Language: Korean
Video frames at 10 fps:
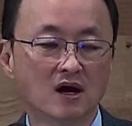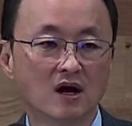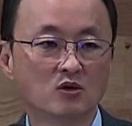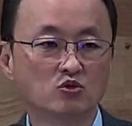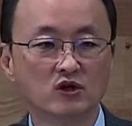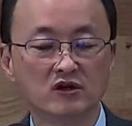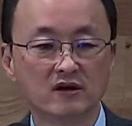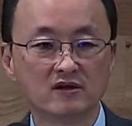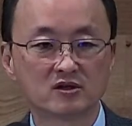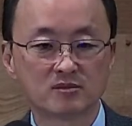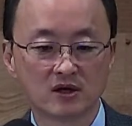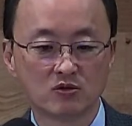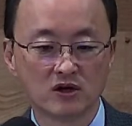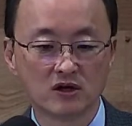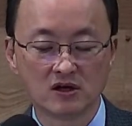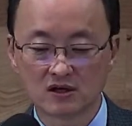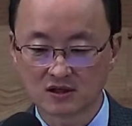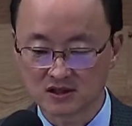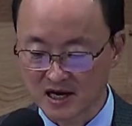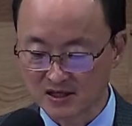어, 우리들이 특별히 우리
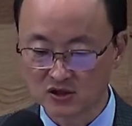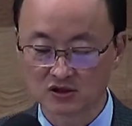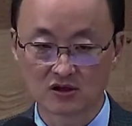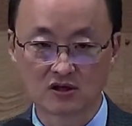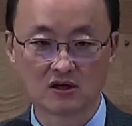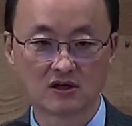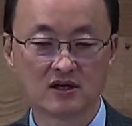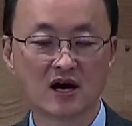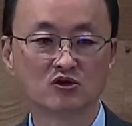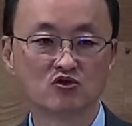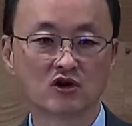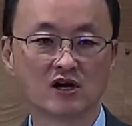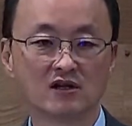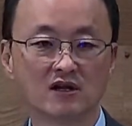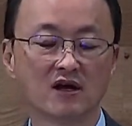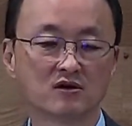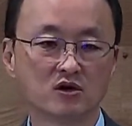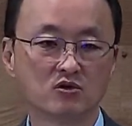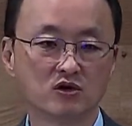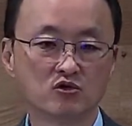그 자녀들을 양육할 때
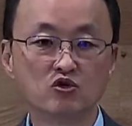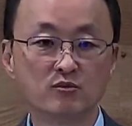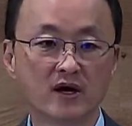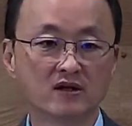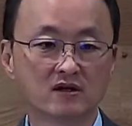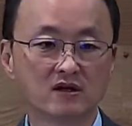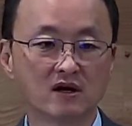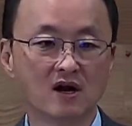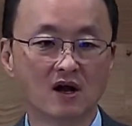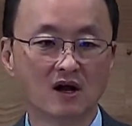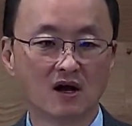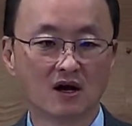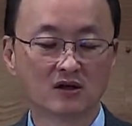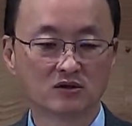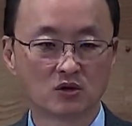그리고 우리 후배들을 어,